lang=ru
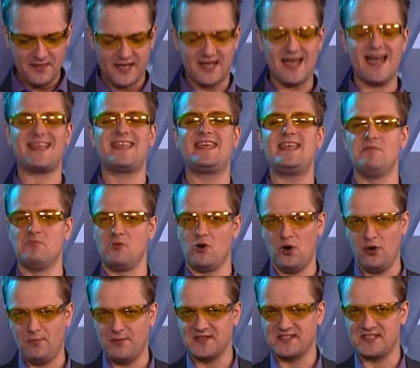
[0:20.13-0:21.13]
каким
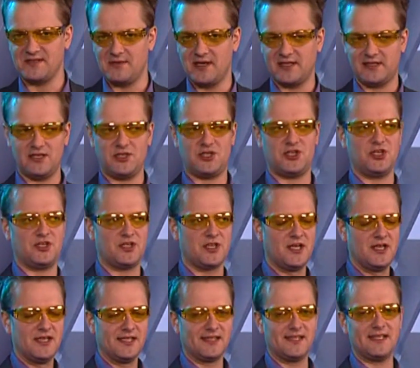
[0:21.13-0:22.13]
образом отличить
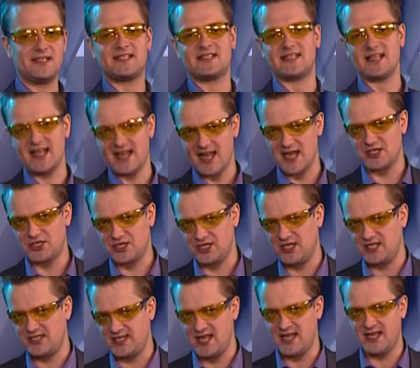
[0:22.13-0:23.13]

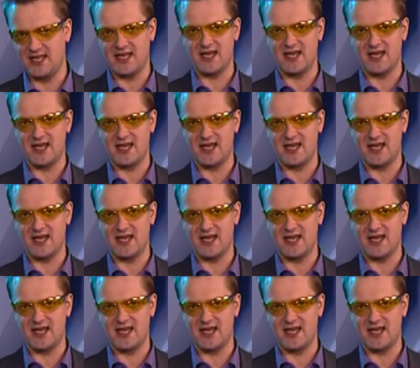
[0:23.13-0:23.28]
настоящие деньги